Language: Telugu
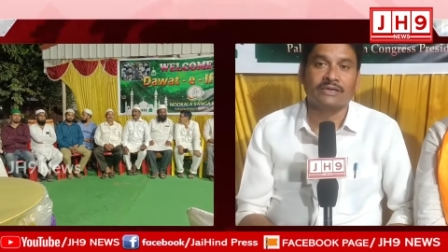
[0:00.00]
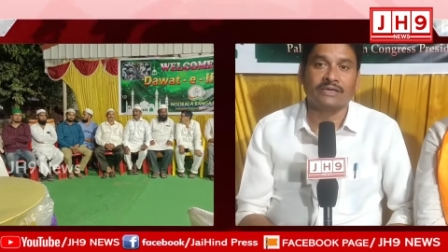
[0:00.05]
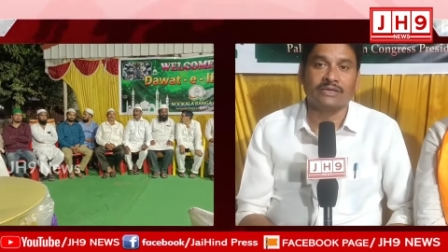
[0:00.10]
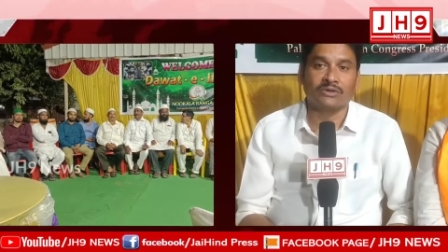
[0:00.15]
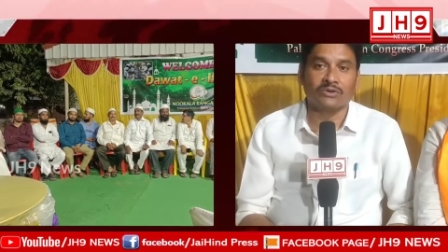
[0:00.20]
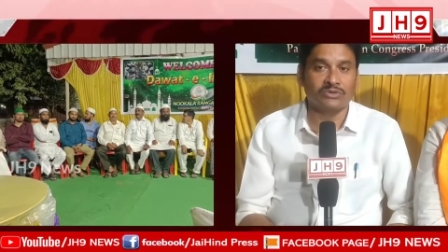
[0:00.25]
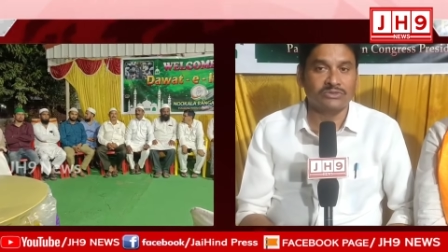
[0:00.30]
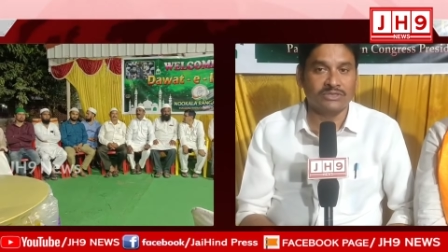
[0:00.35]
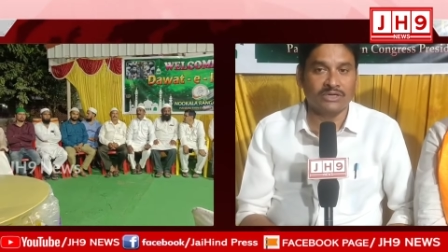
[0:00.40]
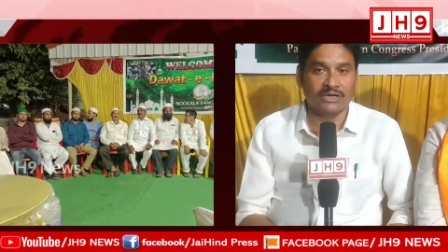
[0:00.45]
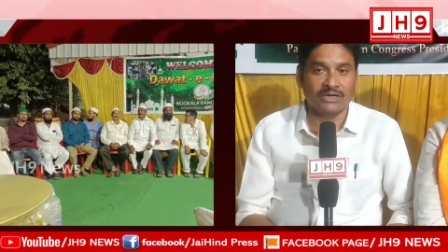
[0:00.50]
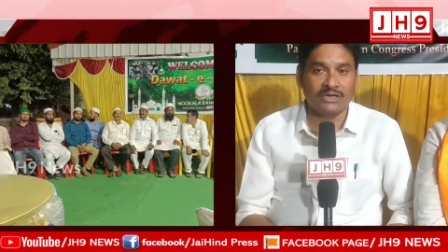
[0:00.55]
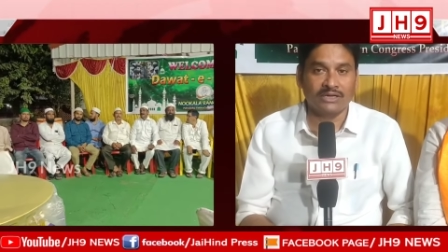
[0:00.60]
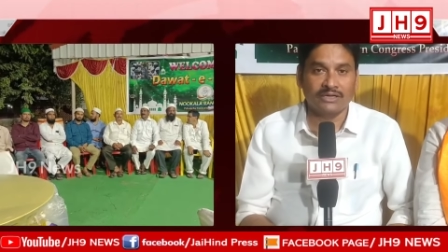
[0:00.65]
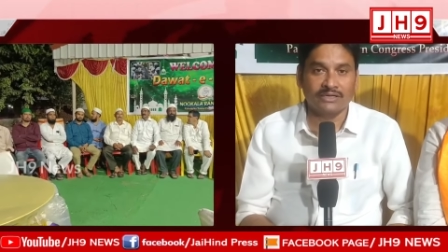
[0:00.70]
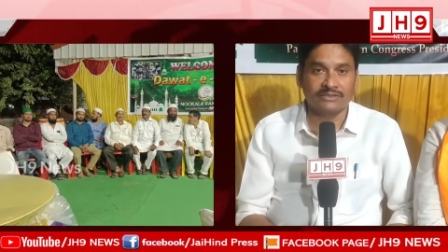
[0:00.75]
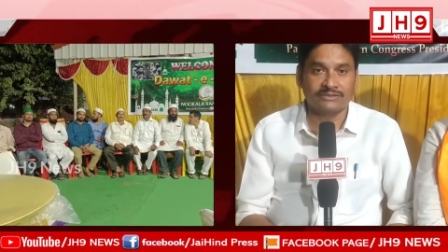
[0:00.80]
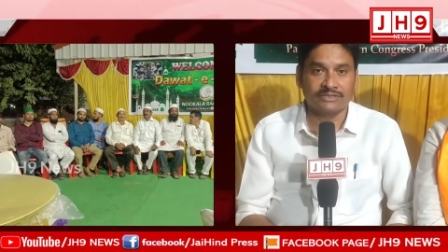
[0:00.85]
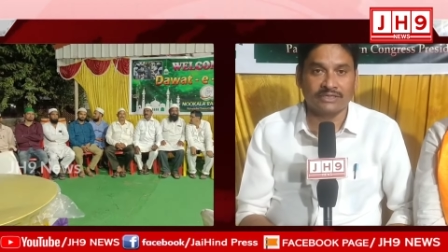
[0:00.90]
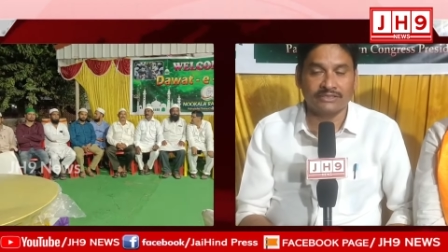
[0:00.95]
ఈ రోజా
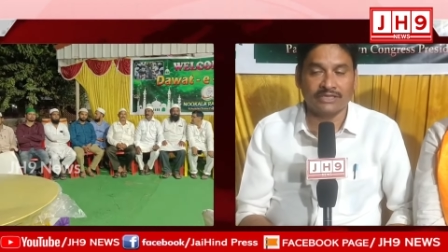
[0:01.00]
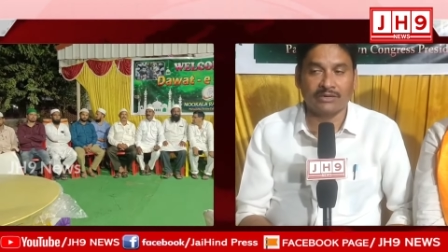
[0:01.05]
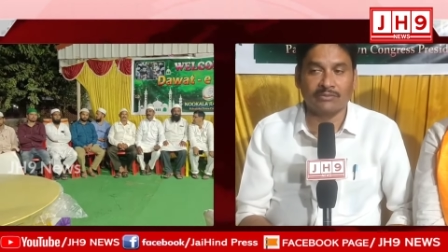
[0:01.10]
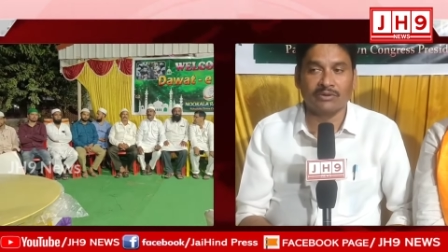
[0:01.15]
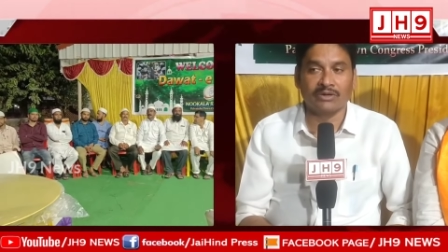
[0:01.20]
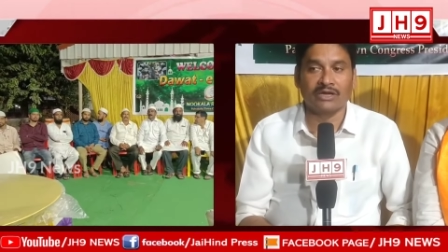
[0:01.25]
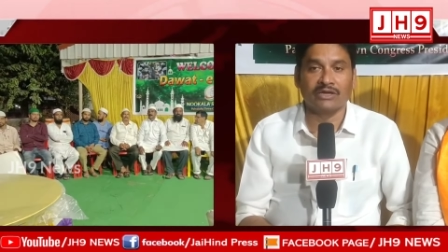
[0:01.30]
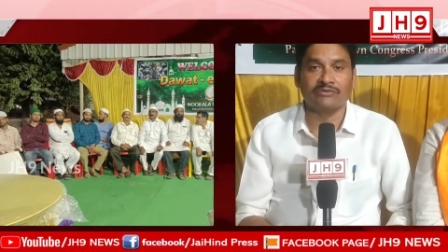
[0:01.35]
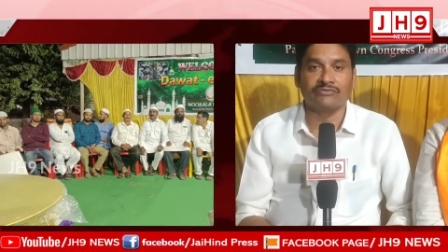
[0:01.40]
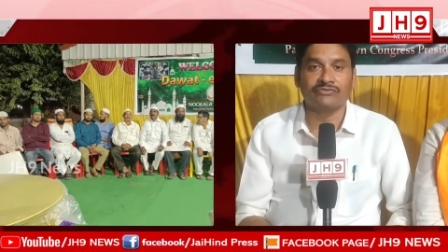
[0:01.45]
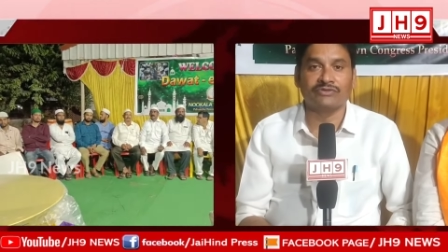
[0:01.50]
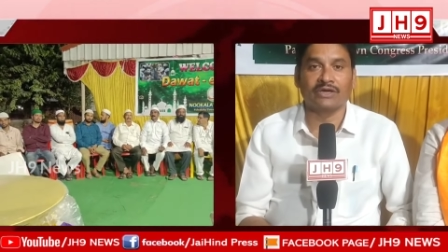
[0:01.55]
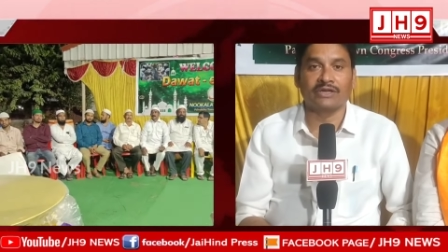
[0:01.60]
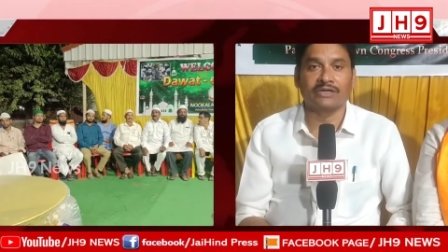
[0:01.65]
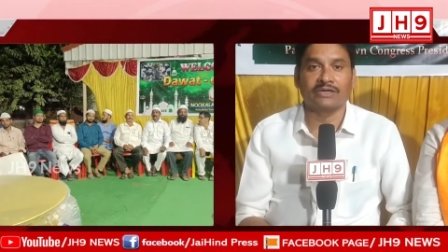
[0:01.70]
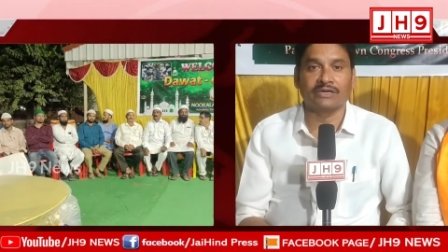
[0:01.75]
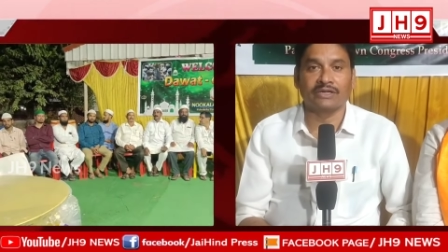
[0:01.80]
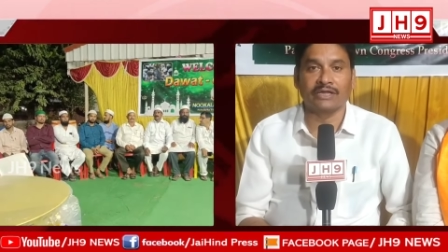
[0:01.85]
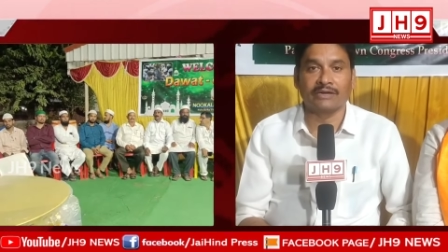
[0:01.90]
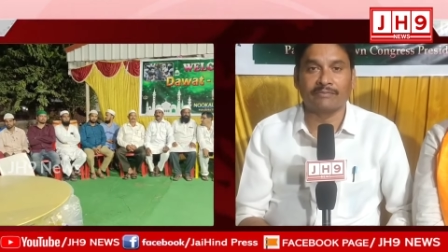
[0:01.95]
సందర్భంగా ఇఫ్తార్
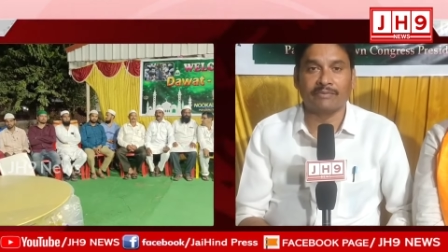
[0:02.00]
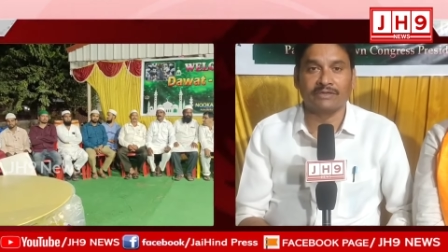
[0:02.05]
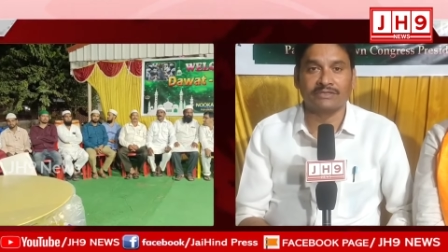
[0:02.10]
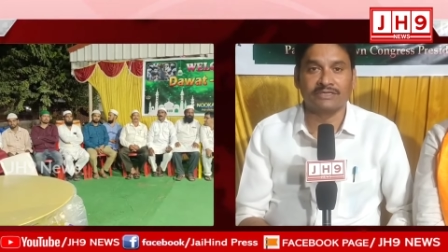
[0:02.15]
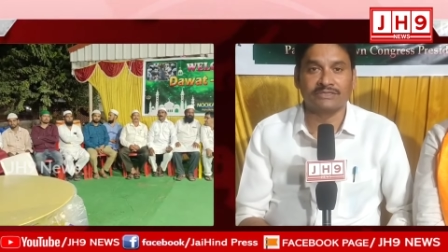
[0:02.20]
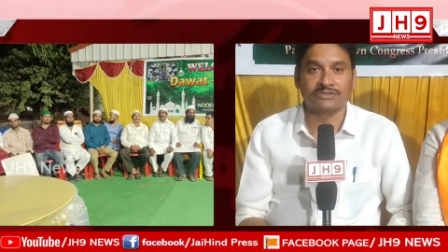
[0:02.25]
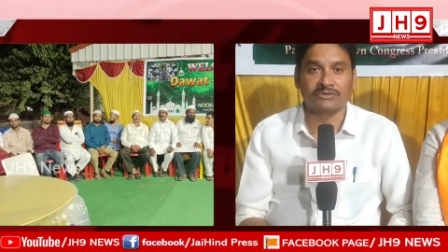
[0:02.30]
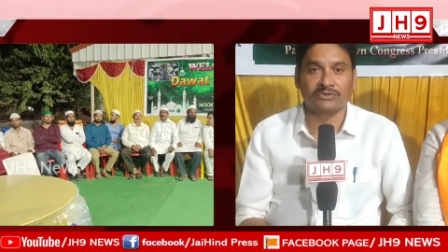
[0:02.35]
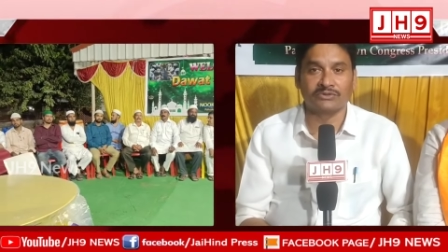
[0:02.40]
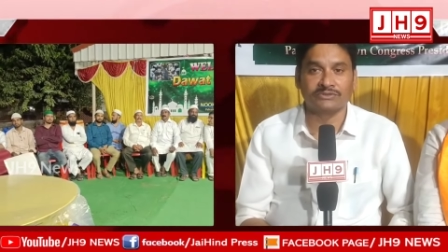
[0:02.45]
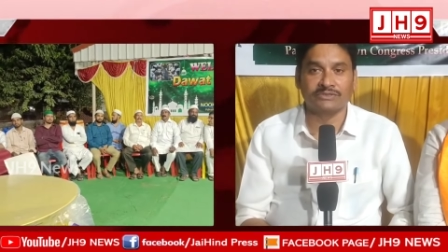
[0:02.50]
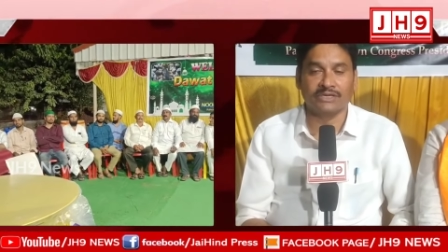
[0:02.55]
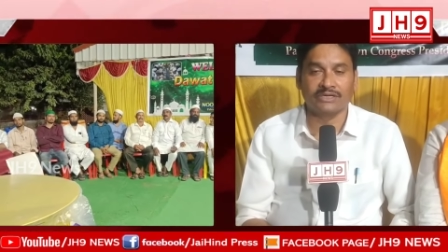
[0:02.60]
ఇక్కడ ఏర్పాటు చేసుకోవడం